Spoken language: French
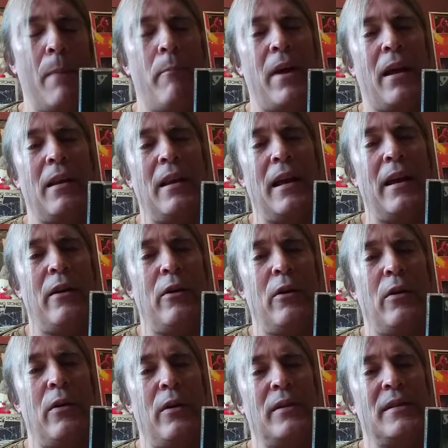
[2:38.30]
parlant,
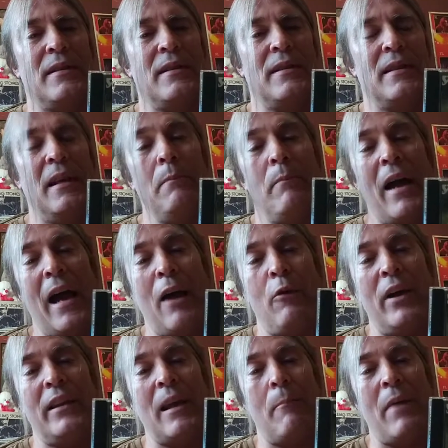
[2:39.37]
Sid
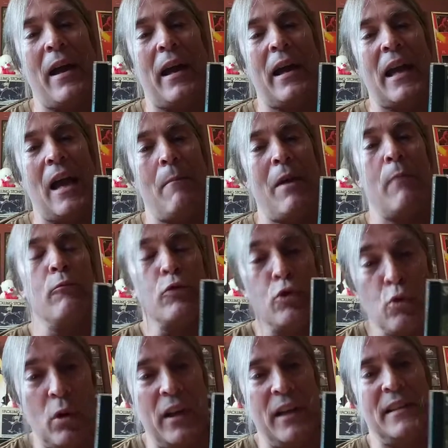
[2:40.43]
Barrett apparaît quand même
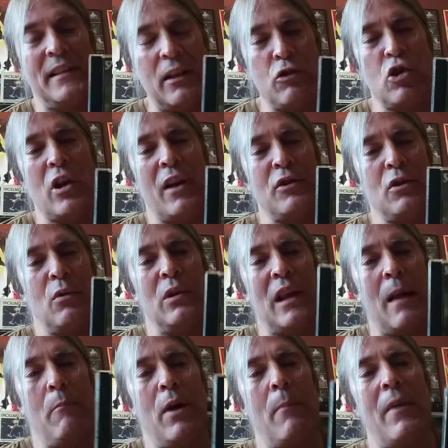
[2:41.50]
sur les sept chansons de
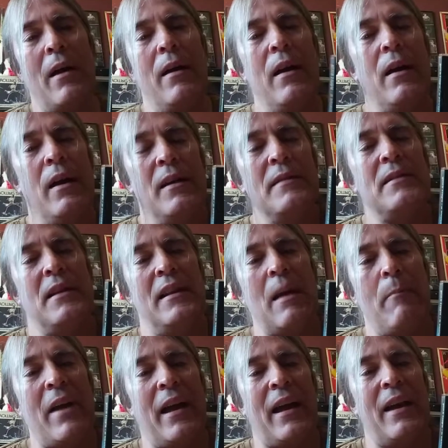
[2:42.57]
l'album. Sid
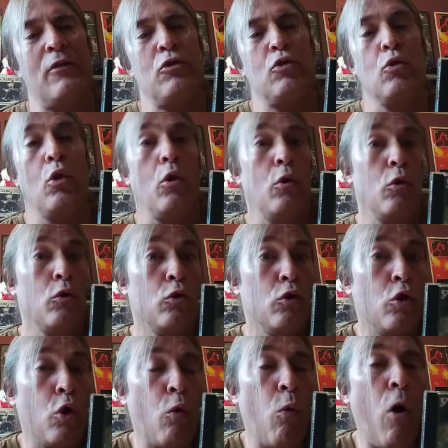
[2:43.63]
apparaît sur
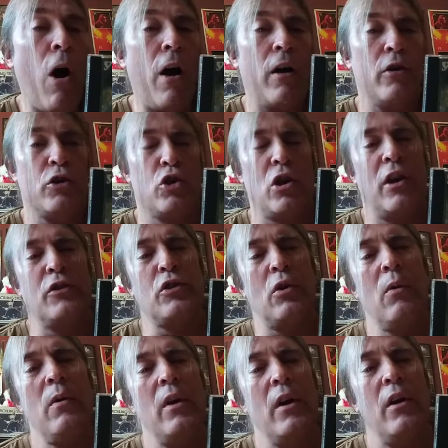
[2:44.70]
trois
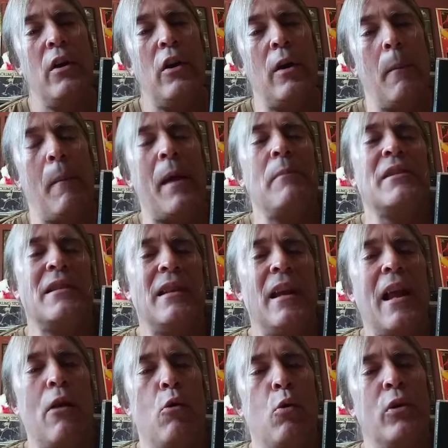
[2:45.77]
chansons, même s'il
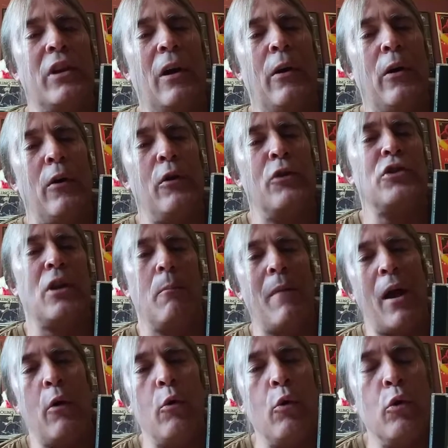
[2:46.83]
est l'auteur de
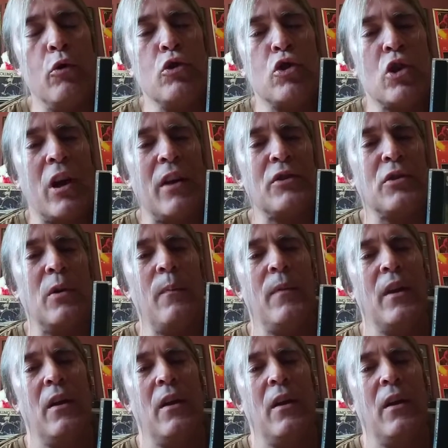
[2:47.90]
seulement une chanson.